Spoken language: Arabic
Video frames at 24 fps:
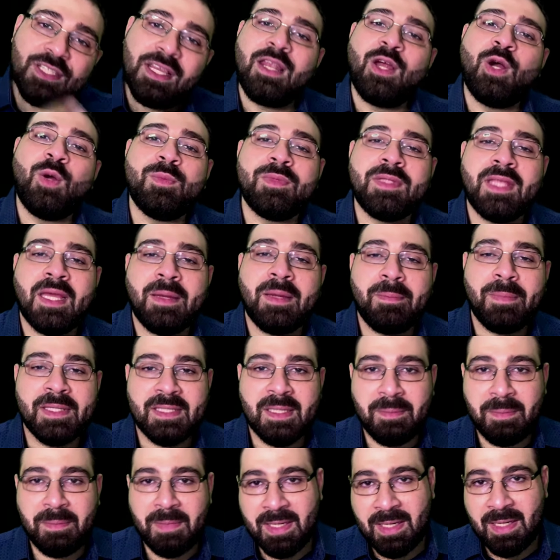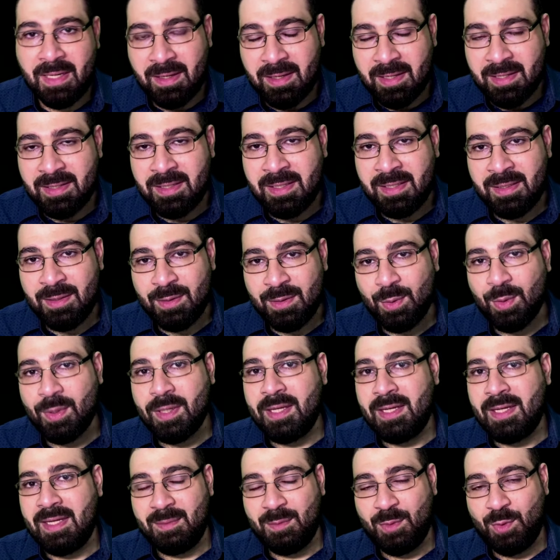لهم دابة من الأرض
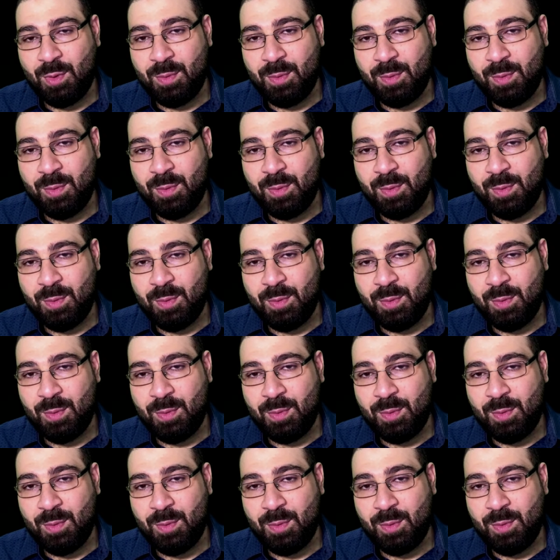تكلم